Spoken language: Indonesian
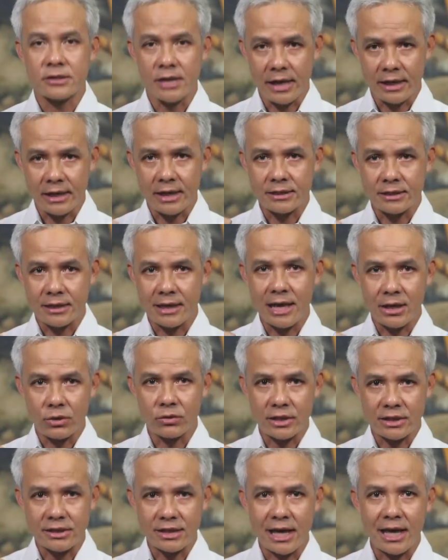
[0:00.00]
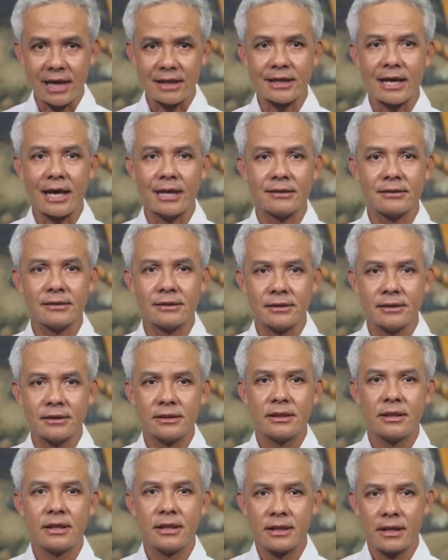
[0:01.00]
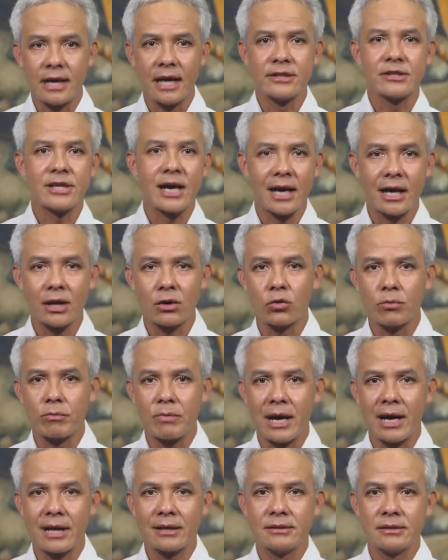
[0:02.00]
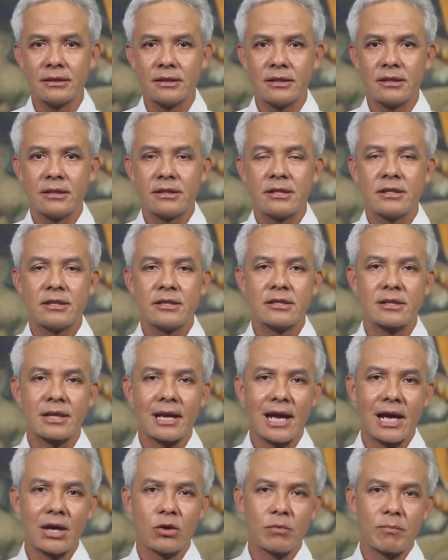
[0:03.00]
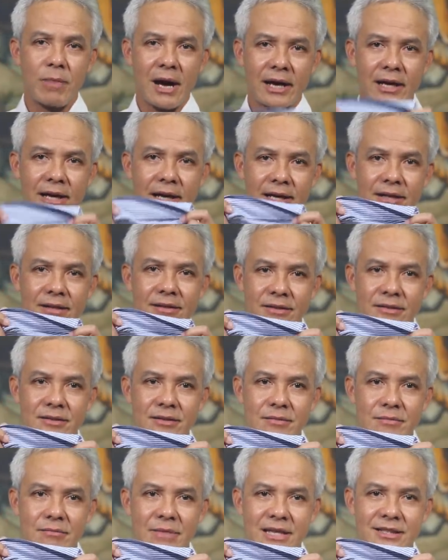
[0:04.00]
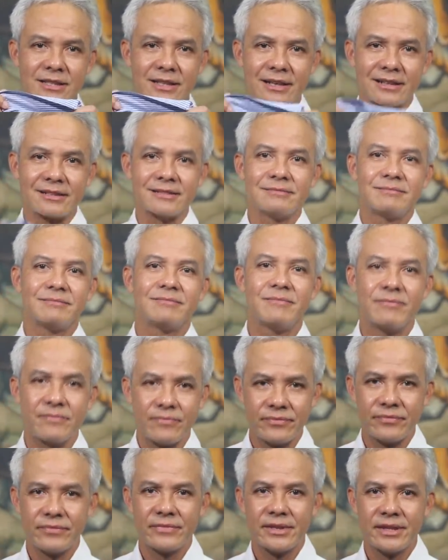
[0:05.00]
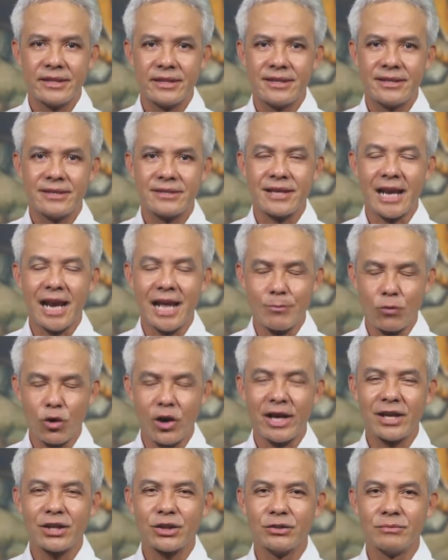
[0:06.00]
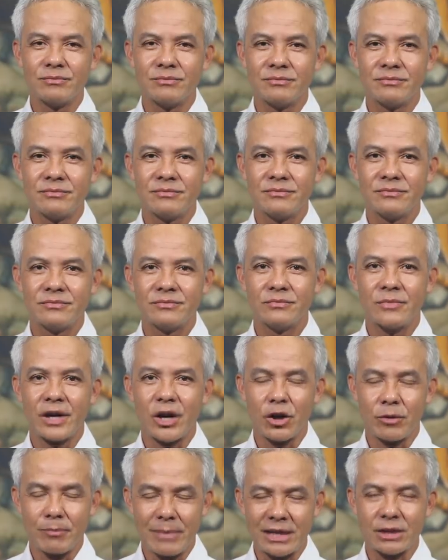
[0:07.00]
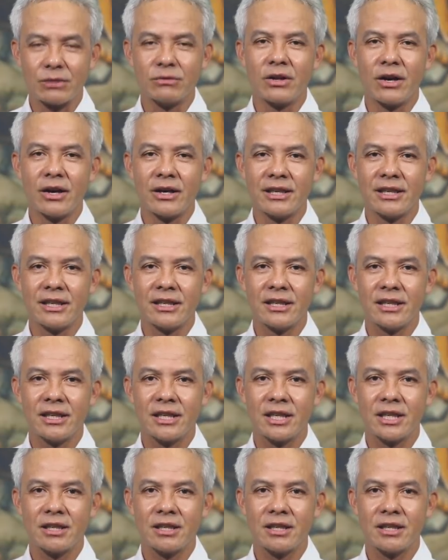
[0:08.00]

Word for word: jaga selalu kesehatan, dan jangan lupa selalu pakai masker. Assalamualaikum warahmatullahi wabarakatuh